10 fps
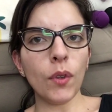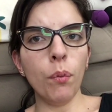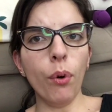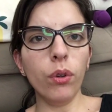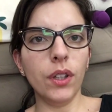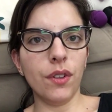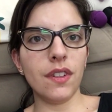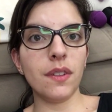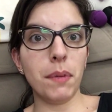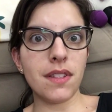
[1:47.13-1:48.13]
um pouco não,
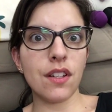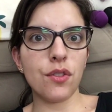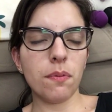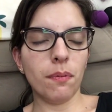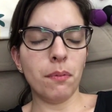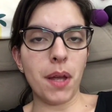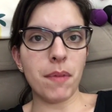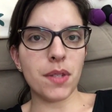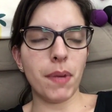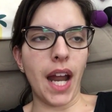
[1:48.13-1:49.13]
às vezes bastante bem
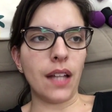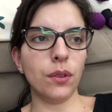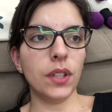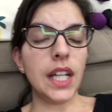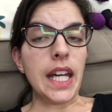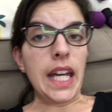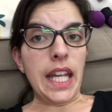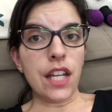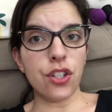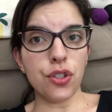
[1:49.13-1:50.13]
mais barato.
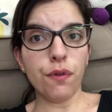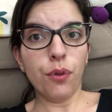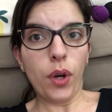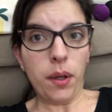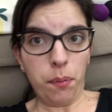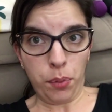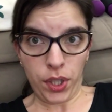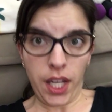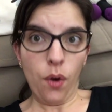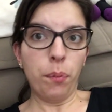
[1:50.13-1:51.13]
E a gente foi
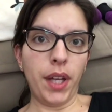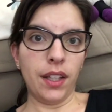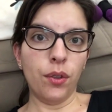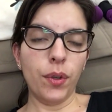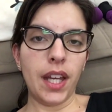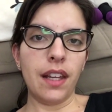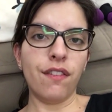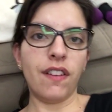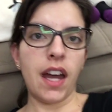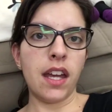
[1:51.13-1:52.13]
porque o Pedro, ele
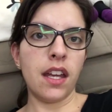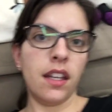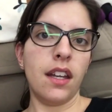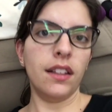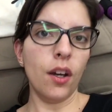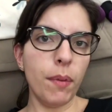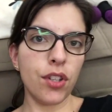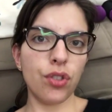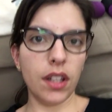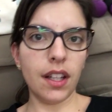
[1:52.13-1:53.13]
vai dar uma
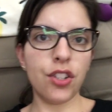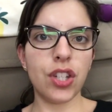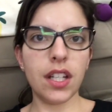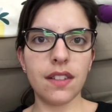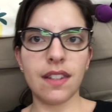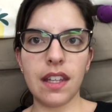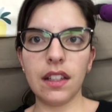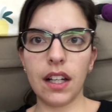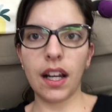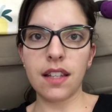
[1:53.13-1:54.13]
ajeitadinha
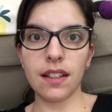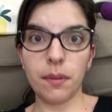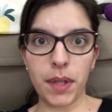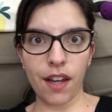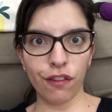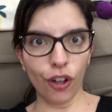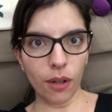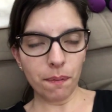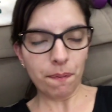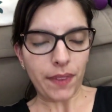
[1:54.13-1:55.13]
assim na casa da minha
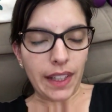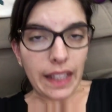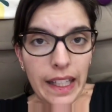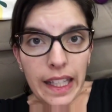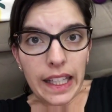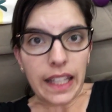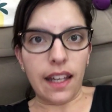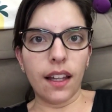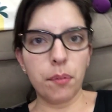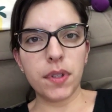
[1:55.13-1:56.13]
avó.
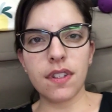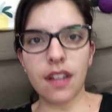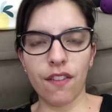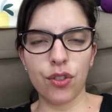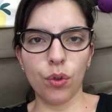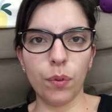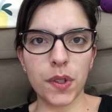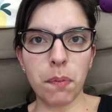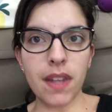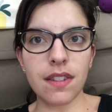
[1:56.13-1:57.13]
E ela precisava de
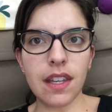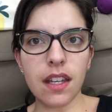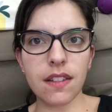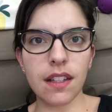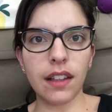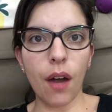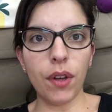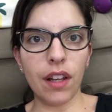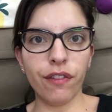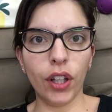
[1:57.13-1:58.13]
algumas pecinhas e tal,
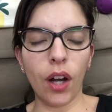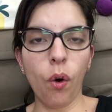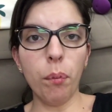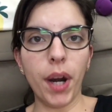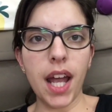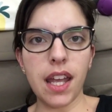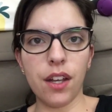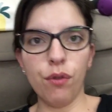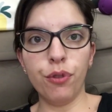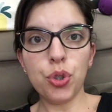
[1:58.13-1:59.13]
e ele foi lá comprar e
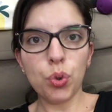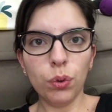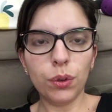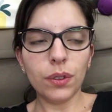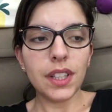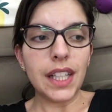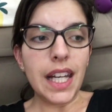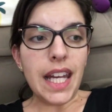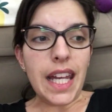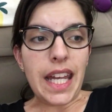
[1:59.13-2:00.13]
aí eu fui junto.
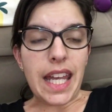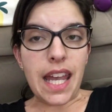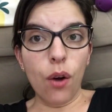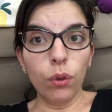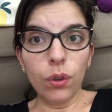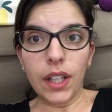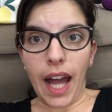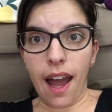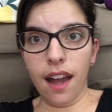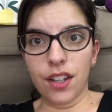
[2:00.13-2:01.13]
E é um
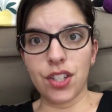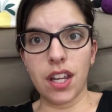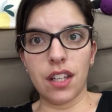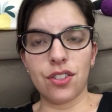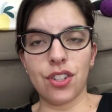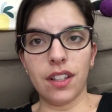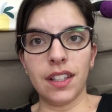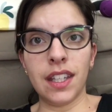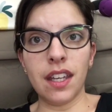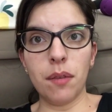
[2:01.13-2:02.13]
lugar, gente,
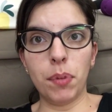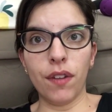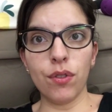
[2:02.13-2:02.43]
que para